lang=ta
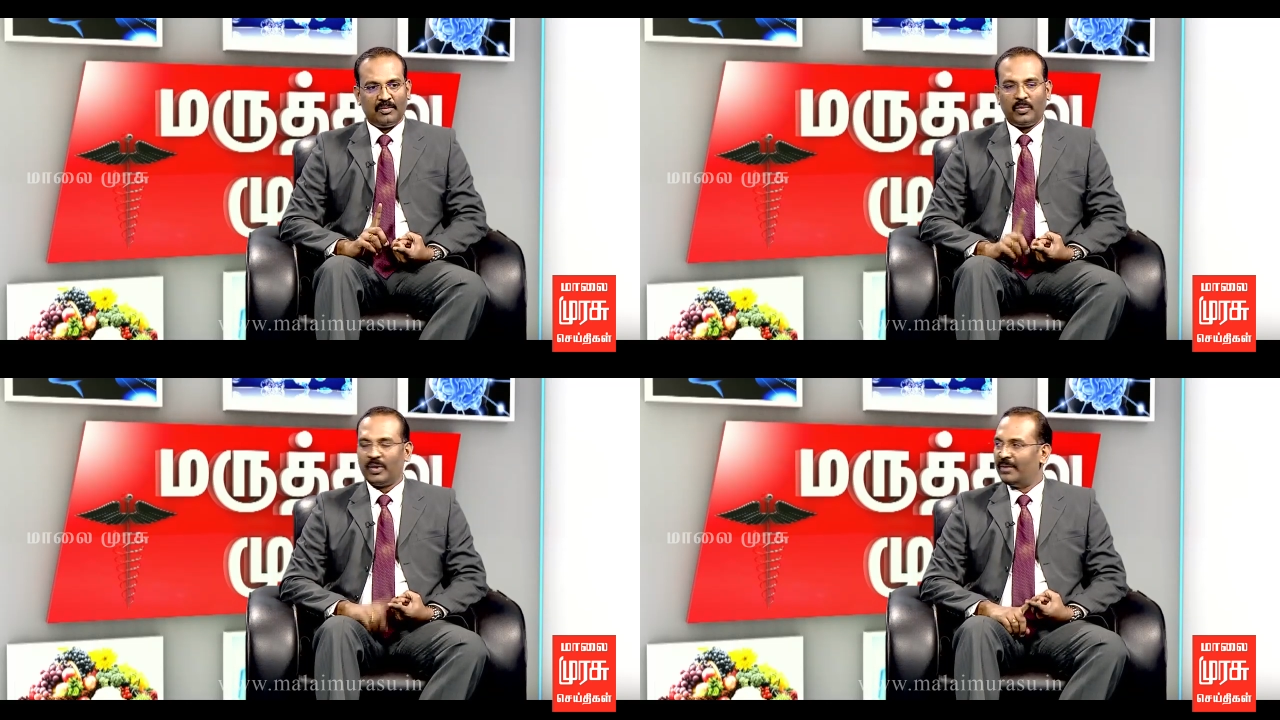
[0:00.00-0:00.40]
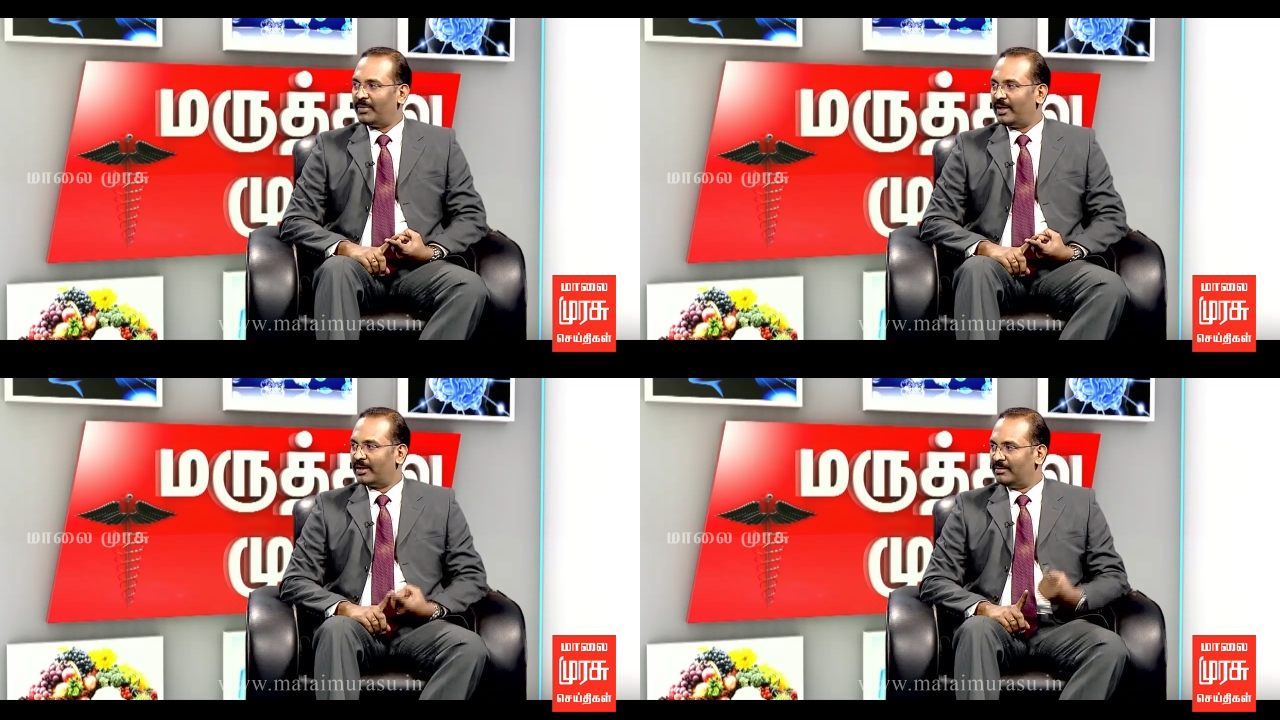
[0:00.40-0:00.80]

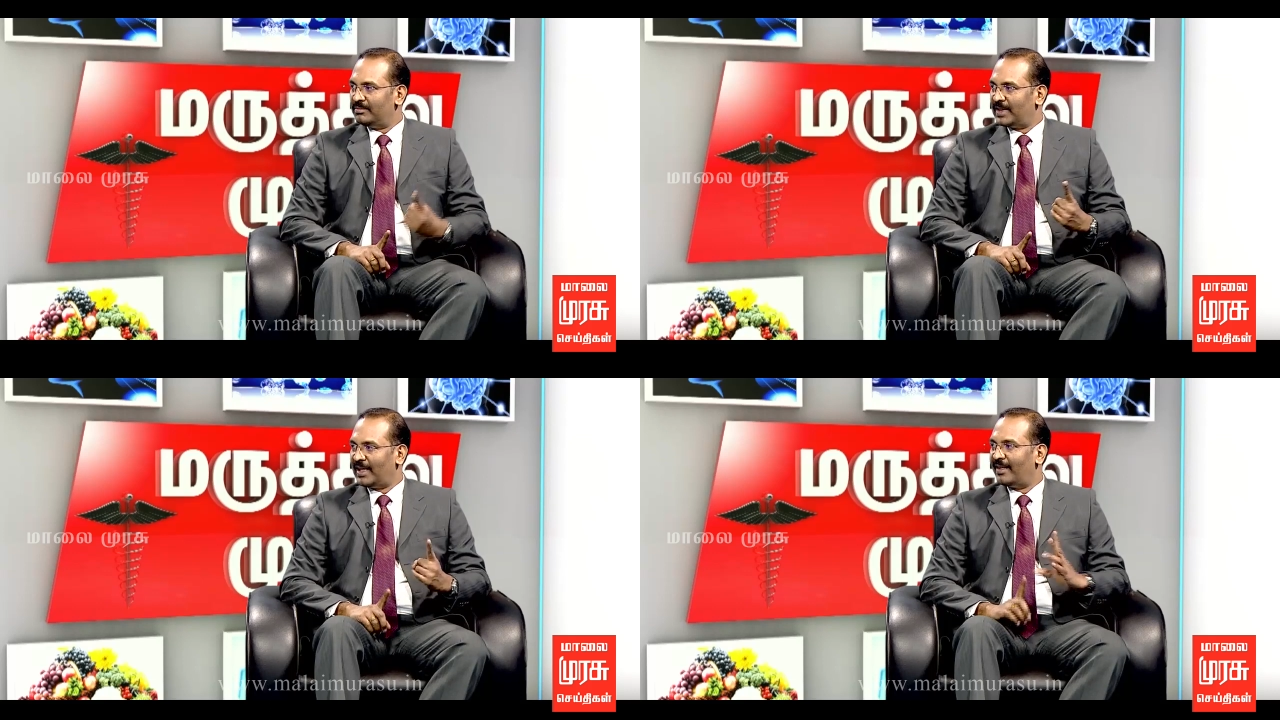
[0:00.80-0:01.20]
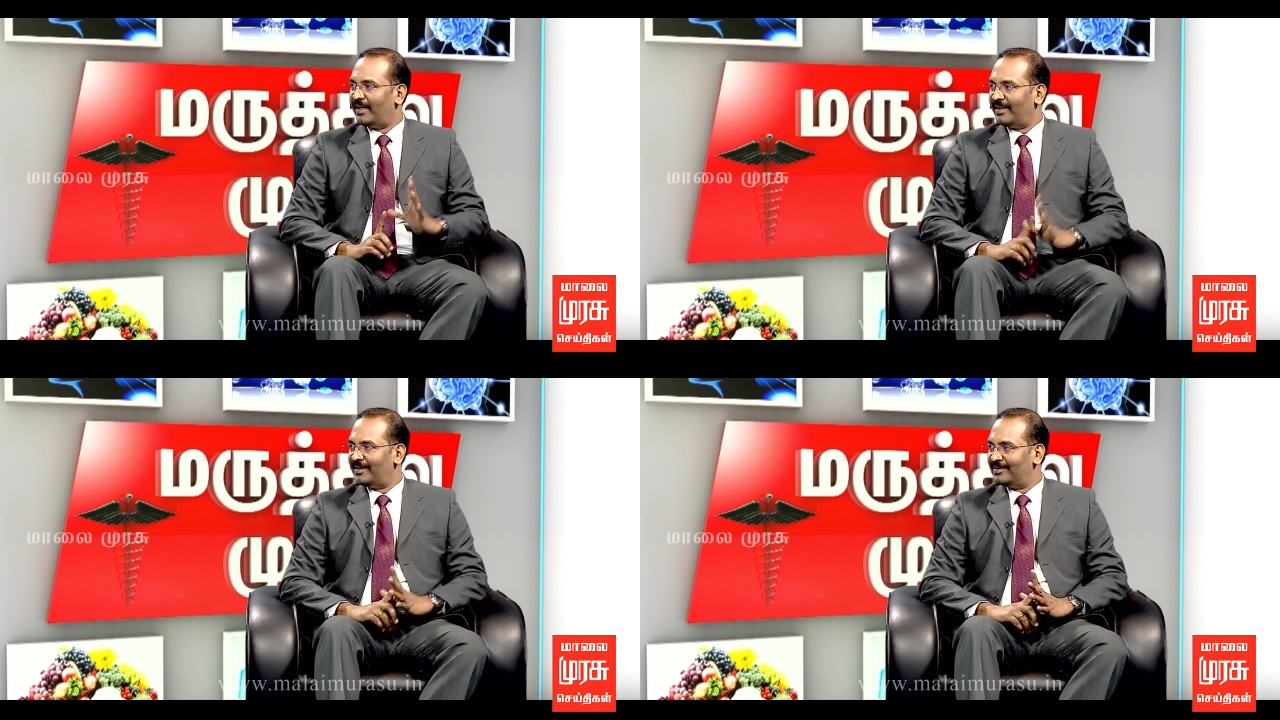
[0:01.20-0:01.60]
புகைப்பழக்கம்
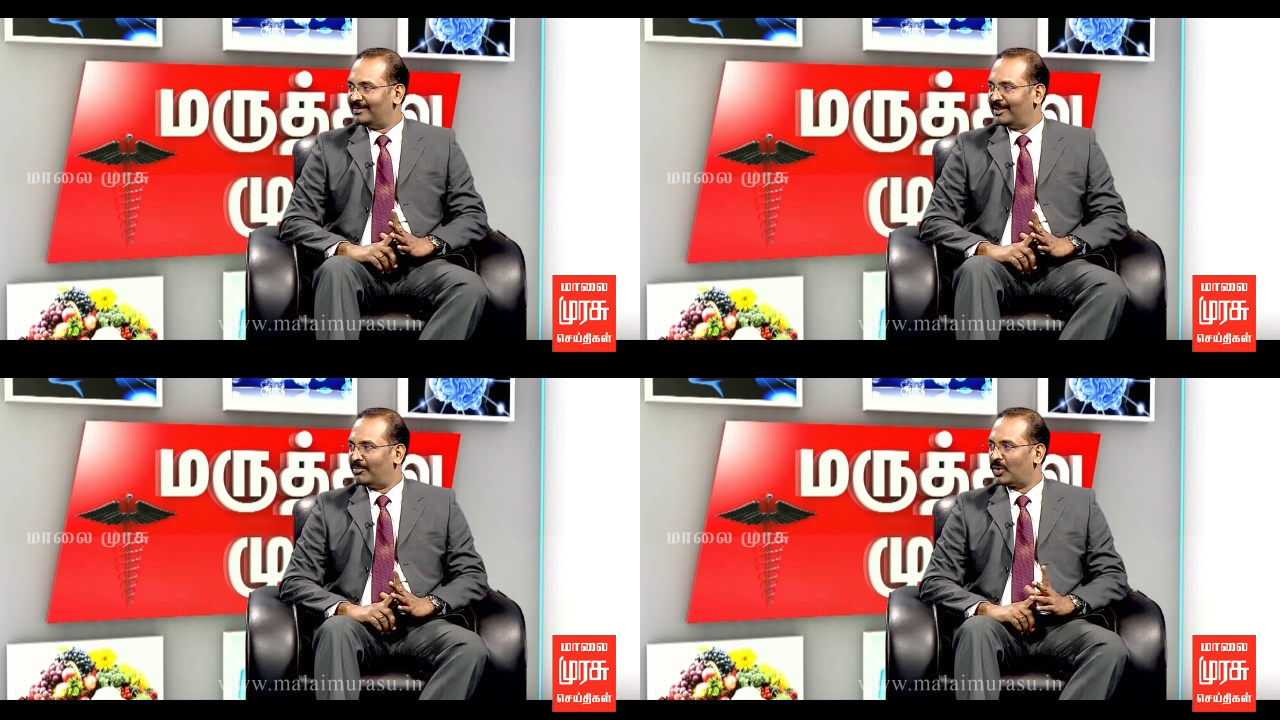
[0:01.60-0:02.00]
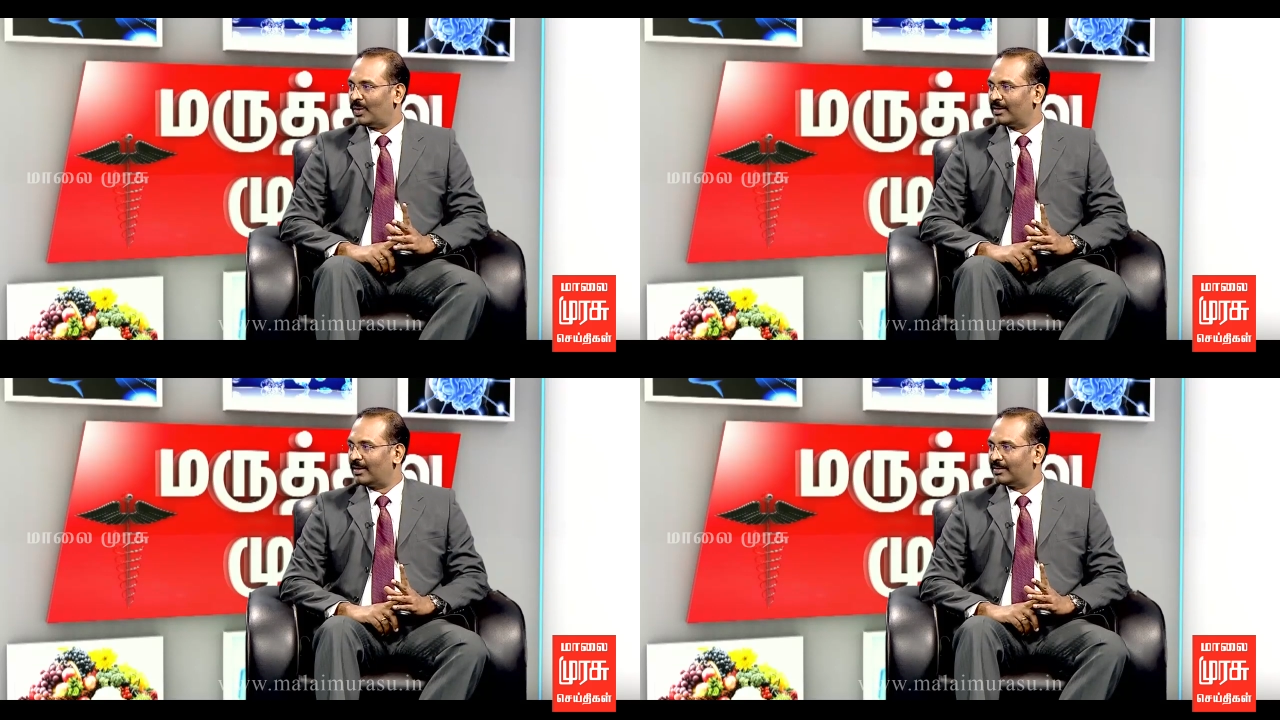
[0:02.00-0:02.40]
தலையாயது நம்பர்
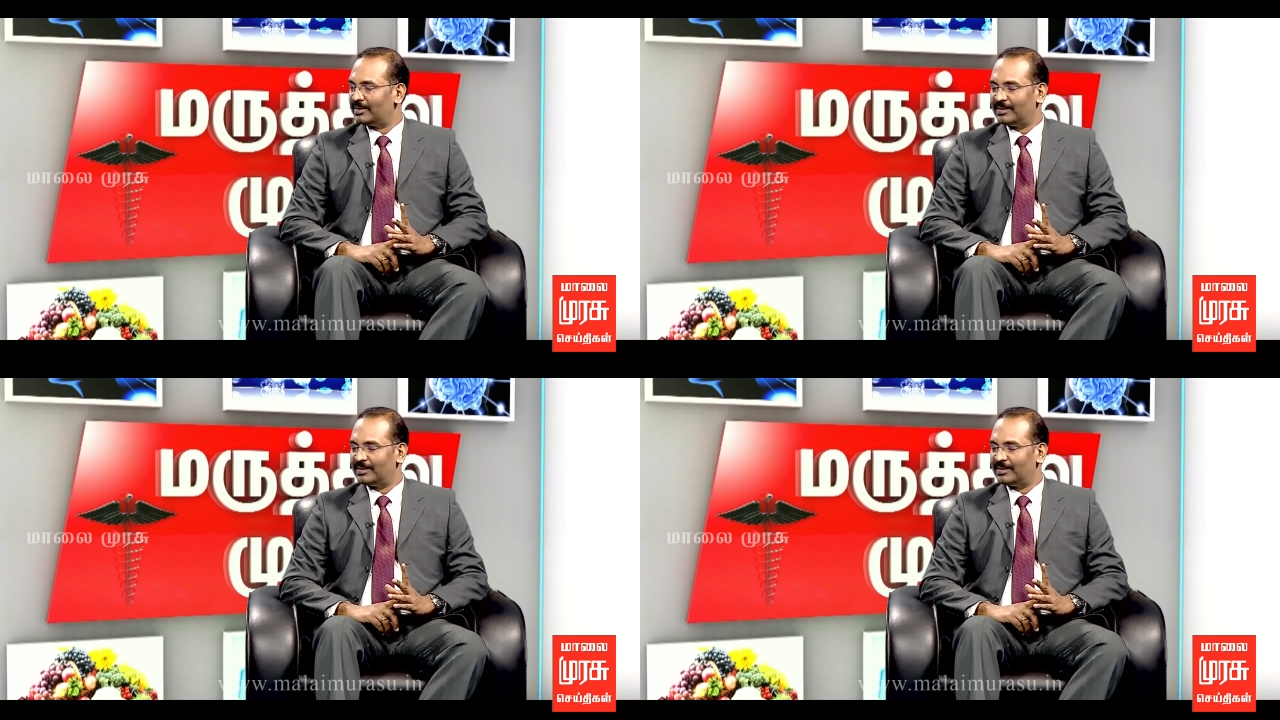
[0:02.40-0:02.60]
ஒன் காஸ்